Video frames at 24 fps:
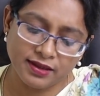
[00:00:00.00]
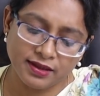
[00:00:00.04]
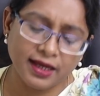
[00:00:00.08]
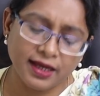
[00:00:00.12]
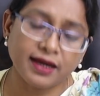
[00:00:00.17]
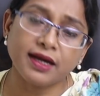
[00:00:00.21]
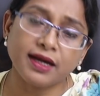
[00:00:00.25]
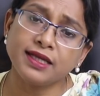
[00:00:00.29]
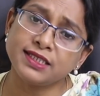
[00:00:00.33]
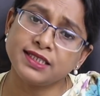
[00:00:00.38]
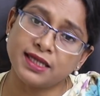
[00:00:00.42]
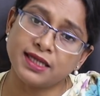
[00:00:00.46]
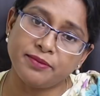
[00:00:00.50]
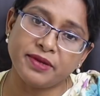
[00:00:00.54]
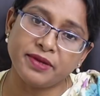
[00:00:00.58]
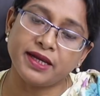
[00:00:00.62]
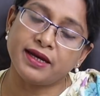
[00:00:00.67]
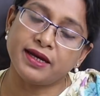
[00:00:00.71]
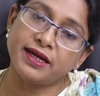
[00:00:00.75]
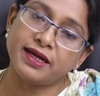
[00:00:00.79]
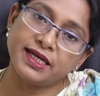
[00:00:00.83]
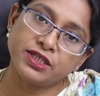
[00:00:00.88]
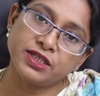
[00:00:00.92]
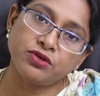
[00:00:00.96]
থাকা যাবে
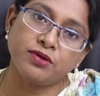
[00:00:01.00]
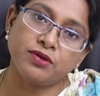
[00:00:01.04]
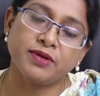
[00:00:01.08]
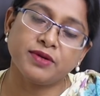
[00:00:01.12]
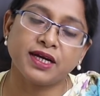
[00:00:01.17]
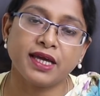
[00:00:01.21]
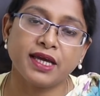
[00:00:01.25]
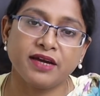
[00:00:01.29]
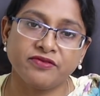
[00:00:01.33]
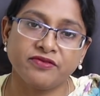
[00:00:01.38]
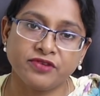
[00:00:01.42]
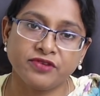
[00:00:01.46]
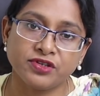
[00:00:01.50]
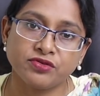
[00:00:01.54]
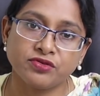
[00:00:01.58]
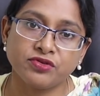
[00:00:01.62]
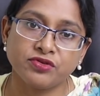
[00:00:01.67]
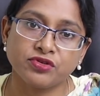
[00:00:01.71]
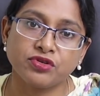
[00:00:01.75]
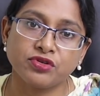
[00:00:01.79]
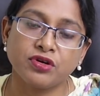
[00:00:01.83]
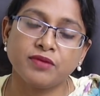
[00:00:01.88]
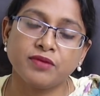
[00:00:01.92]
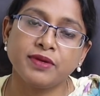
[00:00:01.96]
না এটাও আমাকে অ্যাভয়েড
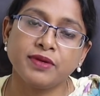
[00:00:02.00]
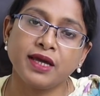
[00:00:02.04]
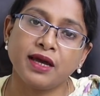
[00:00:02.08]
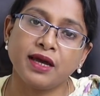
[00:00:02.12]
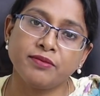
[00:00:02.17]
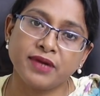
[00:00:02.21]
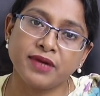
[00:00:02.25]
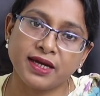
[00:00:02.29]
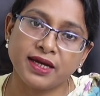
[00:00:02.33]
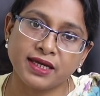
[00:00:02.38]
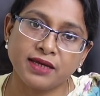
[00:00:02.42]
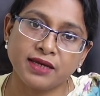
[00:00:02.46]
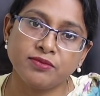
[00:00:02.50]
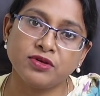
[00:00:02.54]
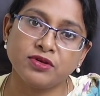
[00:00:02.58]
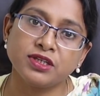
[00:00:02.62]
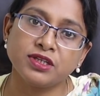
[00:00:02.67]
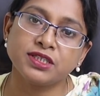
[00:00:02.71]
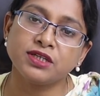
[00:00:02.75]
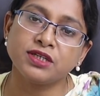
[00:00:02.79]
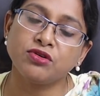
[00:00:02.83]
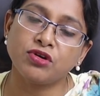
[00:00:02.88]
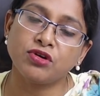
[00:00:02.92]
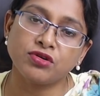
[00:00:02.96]
করতে হবে আমি আগেই
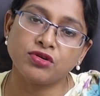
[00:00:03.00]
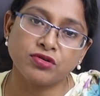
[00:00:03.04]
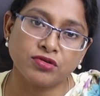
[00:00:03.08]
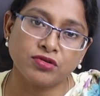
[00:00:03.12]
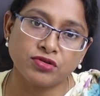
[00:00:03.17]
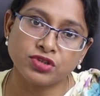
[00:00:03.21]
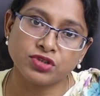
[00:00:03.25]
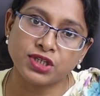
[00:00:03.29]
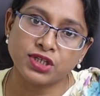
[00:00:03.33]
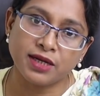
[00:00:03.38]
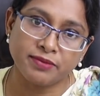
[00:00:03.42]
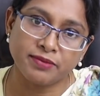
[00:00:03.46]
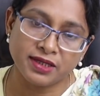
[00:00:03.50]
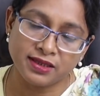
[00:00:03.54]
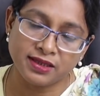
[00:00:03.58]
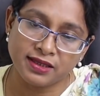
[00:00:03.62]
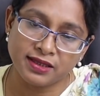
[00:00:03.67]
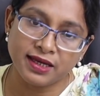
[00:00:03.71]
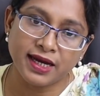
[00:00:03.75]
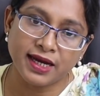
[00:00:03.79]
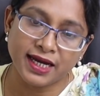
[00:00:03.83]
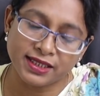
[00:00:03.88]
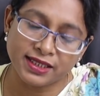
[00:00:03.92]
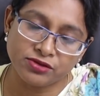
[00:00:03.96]
বলেছি ঘন ঘন সাবান
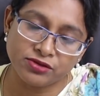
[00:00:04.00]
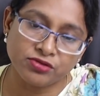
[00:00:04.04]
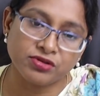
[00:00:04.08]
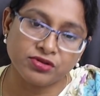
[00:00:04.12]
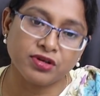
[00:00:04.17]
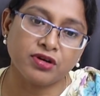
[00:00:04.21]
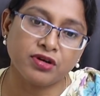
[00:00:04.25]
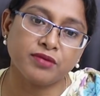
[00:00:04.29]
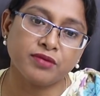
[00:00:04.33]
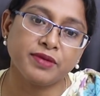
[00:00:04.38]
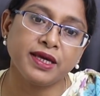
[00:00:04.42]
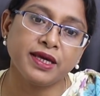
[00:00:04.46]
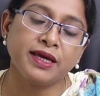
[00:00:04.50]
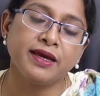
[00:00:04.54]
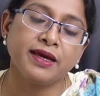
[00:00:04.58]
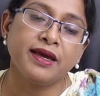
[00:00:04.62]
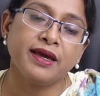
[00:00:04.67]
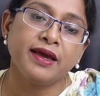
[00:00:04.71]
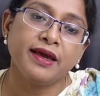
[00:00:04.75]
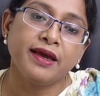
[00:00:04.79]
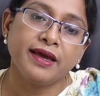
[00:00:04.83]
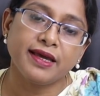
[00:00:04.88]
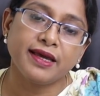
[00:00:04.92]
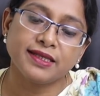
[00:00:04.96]
দিয়ে হাত ধুতে হবে
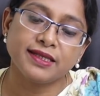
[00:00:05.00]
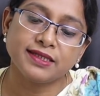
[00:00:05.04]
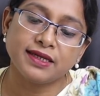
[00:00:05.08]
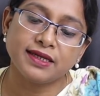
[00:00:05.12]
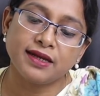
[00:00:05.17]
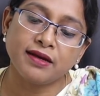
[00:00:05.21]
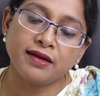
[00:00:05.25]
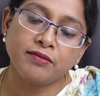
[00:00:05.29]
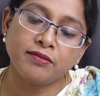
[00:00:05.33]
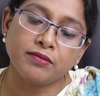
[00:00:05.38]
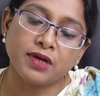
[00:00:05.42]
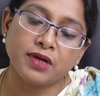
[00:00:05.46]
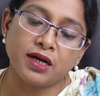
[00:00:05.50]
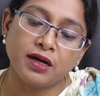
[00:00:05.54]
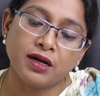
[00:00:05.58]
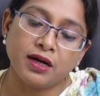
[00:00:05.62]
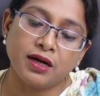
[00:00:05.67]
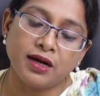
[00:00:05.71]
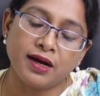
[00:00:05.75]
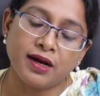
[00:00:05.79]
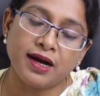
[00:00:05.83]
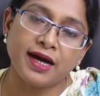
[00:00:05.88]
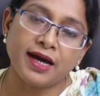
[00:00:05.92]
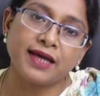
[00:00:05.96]
এছাড়া
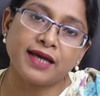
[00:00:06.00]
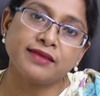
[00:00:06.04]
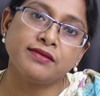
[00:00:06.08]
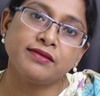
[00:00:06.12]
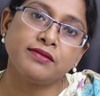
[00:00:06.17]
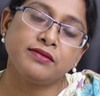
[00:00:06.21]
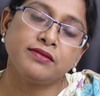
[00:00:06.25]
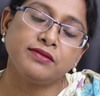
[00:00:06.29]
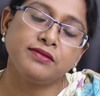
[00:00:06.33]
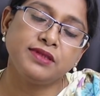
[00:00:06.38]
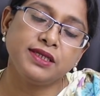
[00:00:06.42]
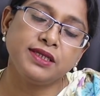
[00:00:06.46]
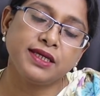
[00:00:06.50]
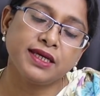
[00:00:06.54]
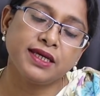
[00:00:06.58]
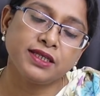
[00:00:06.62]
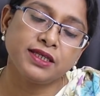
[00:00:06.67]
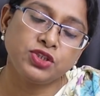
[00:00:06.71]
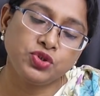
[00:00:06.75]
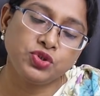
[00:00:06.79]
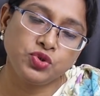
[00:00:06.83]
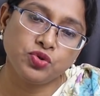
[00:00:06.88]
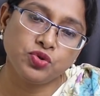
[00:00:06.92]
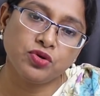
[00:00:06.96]
হাত দিয়ে
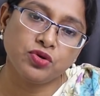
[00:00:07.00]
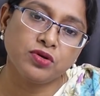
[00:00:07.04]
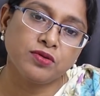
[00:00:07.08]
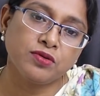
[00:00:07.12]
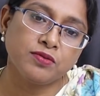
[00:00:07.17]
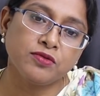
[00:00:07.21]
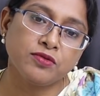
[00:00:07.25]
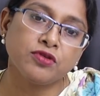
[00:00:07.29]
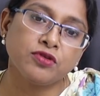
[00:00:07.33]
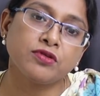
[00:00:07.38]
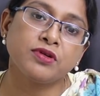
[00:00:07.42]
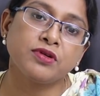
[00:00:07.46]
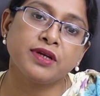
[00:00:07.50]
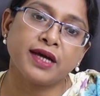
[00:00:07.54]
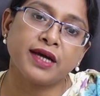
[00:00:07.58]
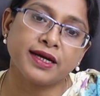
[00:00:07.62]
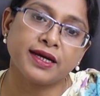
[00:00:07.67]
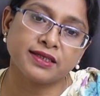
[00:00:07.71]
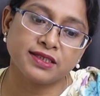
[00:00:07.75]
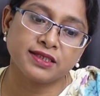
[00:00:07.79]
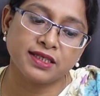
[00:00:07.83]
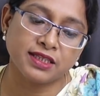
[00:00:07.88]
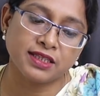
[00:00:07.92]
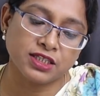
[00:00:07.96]
চোখ মুখ
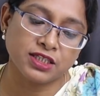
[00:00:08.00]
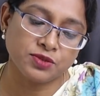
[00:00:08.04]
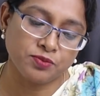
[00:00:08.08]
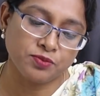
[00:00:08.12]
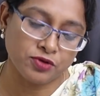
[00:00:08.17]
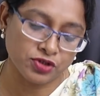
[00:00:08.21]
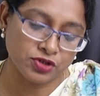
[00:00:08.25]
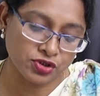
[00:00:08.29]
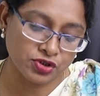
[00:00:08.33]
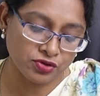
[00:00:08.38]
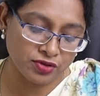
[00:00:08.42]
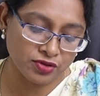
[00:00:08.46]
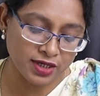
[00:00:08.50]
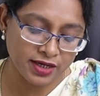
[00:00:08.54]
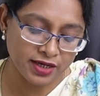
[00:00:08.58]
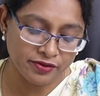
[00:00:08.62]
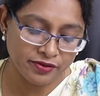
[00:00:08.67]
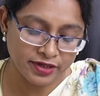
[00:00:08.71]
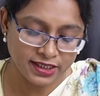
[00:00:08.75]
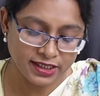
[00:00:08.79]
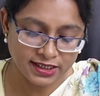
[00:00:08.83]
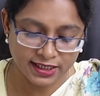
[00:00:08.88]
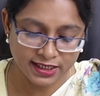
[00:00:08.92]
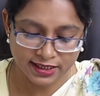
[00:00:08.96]
নাক যাতে স্পর্শ না
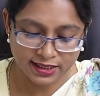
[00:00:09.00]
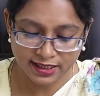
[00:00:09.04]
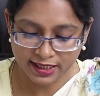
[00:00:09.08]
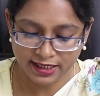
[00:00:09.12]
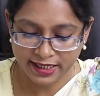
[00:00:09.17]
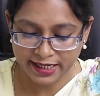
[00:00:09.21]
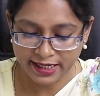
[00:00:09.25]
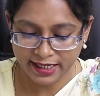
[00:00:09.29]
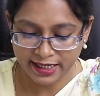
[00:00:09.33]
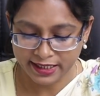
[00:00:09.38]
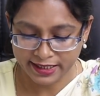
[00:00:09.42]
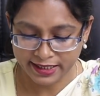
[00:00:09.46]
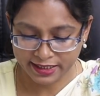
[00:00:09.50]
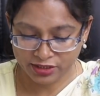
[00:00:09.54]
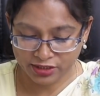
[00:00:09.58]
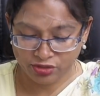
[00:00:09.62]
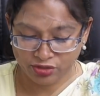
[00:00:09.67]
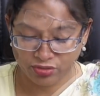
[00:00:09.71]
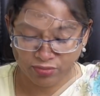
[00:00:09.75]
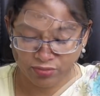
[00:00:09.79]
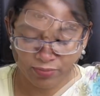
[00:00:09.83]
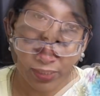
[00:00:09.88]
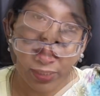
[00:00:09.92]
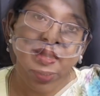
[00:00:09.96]
হয় সেটা খেয়াল রাখতে
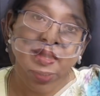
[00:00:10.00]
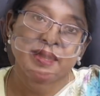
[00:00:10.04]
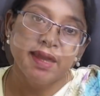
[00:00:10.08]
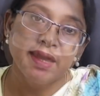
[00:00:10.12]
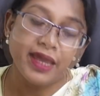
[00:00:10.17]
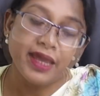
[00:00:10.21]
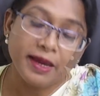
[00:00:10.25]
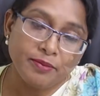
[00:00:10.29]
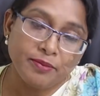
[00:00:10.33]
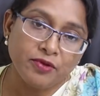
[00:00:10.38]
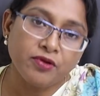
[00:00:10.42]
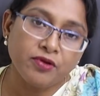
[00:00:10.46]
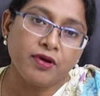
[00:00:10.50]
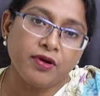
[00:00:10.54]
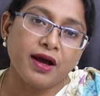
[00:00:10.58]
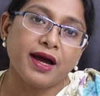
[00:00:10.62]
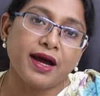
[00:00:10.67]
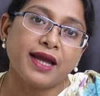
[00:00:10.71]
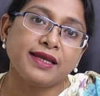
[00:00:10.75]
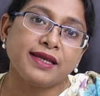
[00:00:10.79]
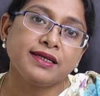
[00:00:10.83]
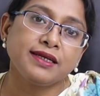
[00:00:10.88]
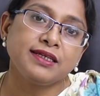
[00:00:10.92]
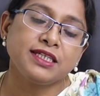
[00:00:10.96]
হবে এবং
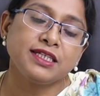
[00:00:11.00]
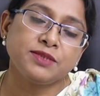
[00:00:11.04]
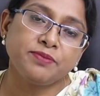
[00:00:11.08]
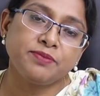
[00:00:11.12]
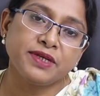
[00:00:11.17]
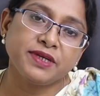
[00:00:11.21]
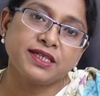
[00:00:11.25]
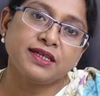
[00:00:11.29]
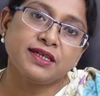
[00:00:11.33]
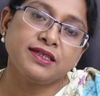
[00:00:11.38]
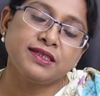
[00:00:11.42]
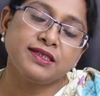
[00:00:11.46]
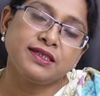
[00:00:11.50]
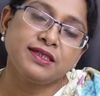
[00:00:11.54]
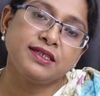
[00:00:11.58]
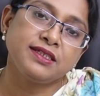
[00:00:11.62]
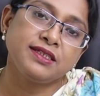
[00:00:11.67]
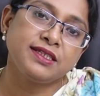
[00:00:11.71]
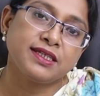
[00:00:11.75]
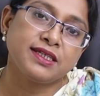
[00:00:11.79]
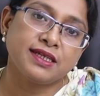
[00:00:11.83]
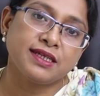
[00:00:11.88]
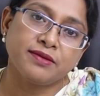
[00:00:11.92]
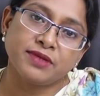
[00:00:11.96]
আরেকটি স্পেশাল জিনিস
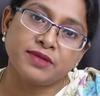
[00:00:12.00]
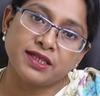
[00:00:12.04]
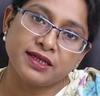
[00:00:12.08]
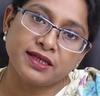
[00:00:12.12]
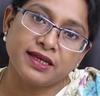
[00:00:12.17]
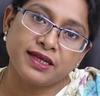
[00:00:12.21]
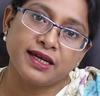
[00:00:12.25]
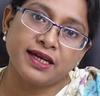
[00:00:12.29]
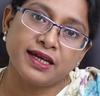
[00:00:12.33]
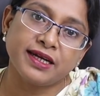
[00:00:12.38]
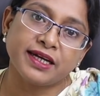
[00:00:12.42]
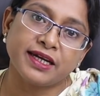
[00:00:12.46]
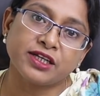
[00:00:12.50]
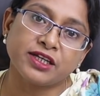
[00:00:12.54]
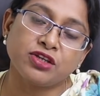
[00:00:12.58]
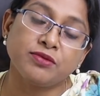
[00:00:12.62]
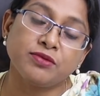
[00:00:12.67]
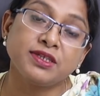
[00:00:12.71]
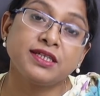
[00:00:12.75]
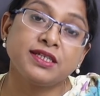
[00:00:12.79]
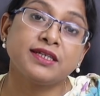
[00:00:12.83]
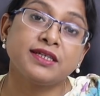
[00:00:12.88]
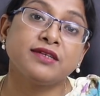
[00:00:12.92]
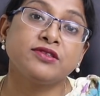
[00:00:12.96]
যেটা আমাদের খেয়াল রাখতে
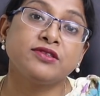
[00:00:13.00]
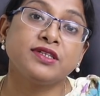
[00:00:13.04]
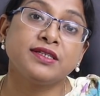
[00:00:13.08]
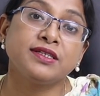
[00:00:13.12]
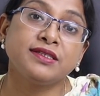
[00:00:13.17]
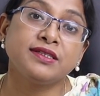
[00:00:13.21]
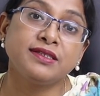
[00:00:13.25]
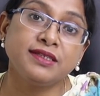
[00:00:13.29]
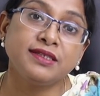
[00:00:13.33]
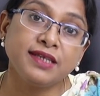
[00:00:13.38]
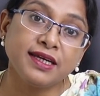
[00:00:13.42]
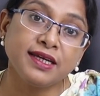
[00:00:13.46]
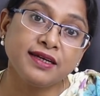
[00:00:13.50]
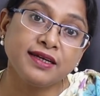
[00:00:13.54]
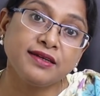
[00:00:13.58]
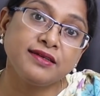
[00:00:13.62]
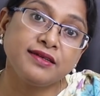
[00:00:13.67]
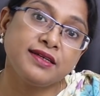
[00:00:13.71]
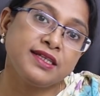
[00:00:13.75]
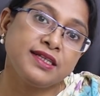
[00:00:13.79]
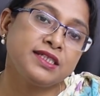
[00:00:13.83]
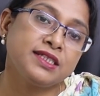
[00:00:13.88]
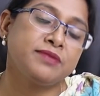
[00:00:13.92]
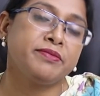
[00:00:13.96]
হবে সেটা হচ্ছে সিক
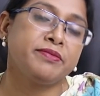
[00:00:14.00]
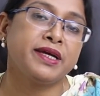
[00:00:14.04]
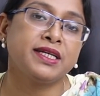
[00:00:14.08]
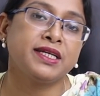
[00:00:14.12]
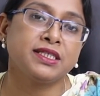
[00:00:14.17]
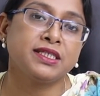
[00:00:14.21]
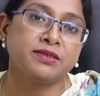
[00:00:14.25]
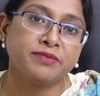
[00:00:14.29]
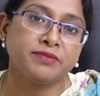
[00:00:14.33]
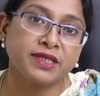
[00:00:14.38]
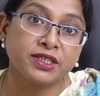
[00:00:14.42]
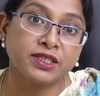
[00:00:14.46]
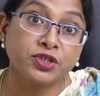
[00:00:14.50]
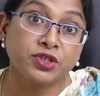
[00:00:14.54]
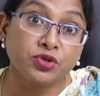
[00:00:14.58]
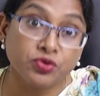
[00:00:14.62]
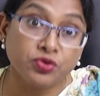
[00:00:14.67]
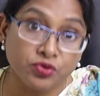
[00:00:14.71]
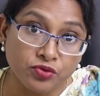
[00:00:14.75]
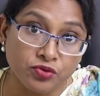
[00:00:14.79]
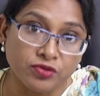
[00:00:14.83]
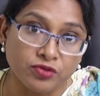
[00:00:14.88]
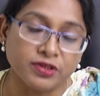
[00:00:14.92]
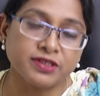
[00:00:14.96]
ডেজ ম্যানেজমেন্ট
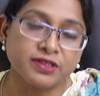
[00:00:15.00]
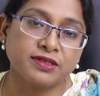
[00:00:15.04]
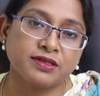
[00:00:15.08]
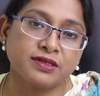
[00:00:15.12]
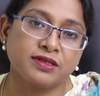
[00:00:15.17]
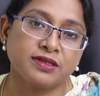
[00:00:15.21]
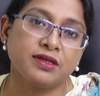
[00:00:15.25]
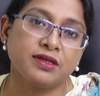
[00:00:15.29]
রুলস